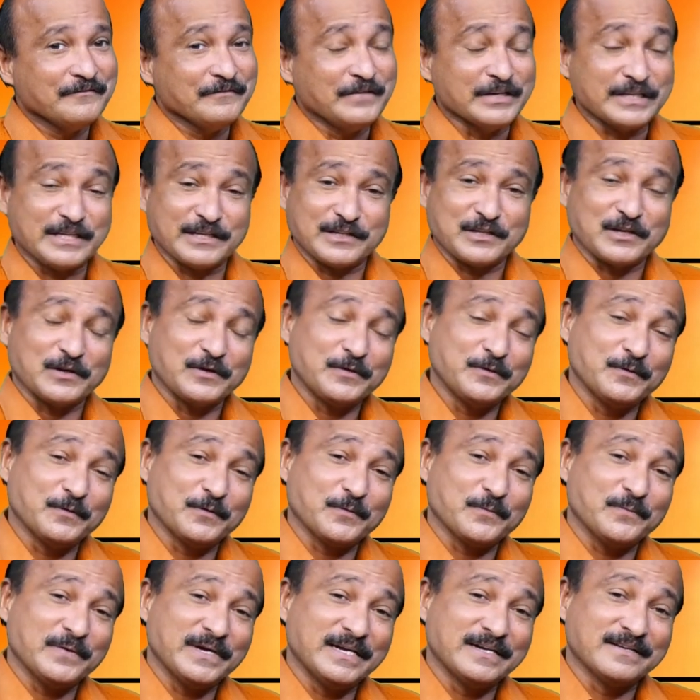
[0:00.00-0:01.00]
வேதத்தில்
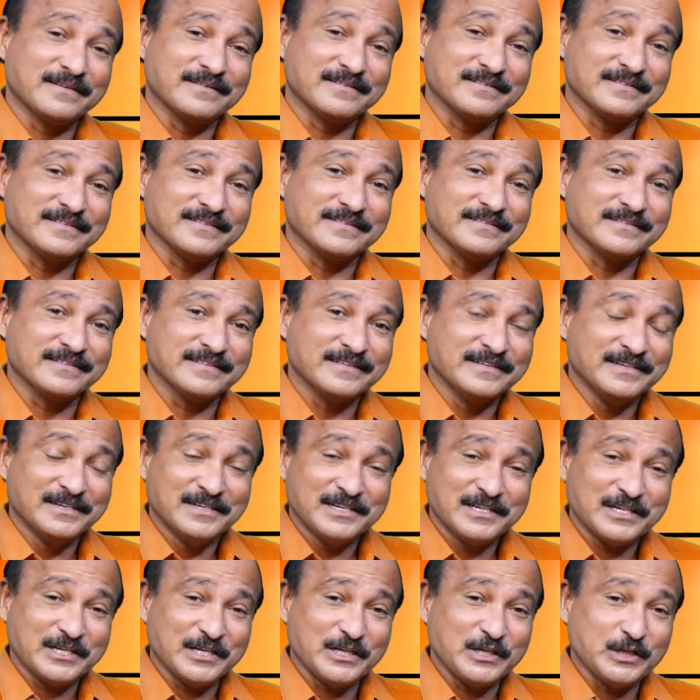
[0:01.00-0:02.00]
இன்னொரு வேர்டு இருக்குது
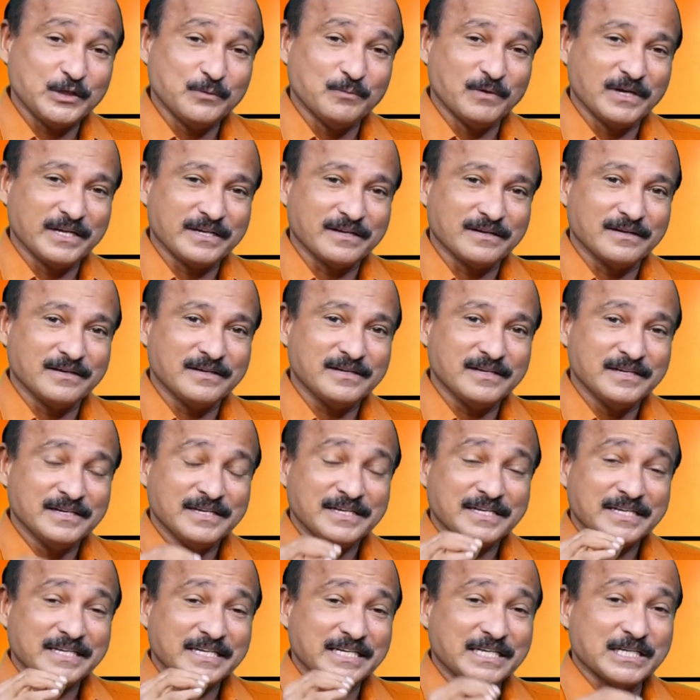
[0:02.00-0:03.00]
நீதிமொழிகள்
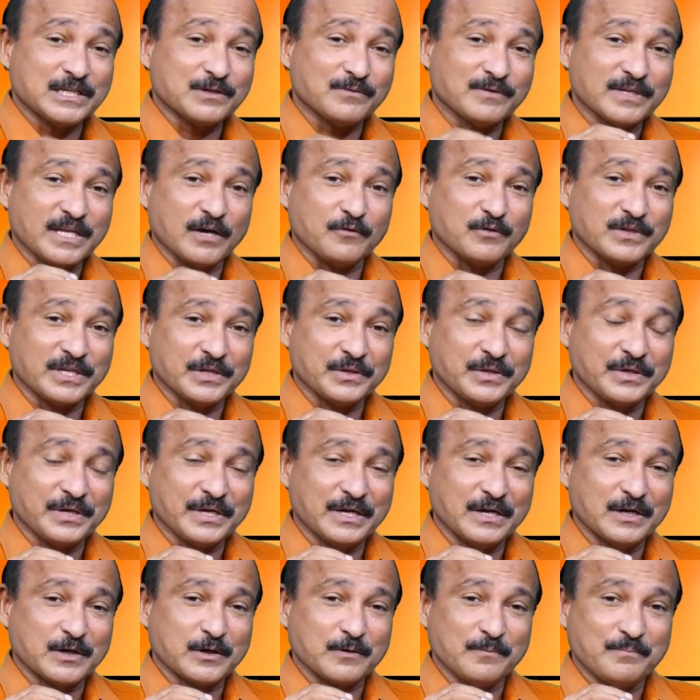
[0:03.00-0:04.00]
இருபதாவது
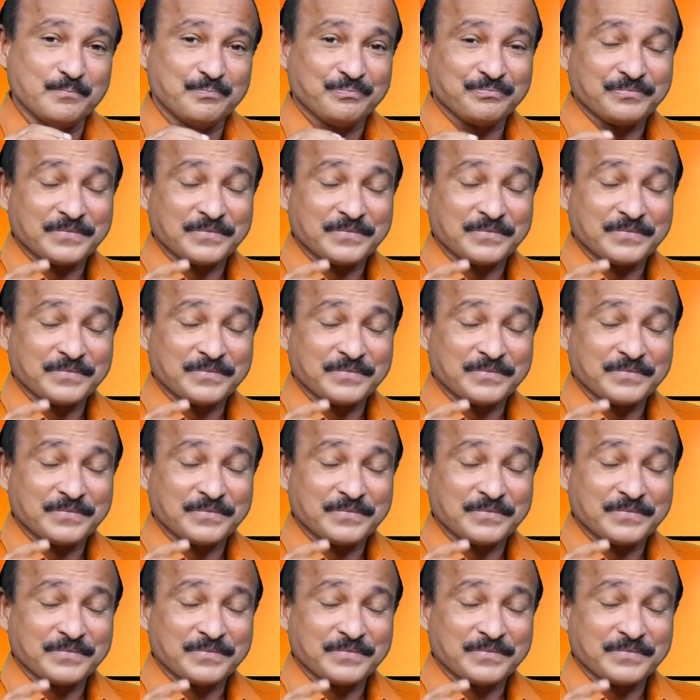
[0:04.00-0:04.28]
அதிகாரம்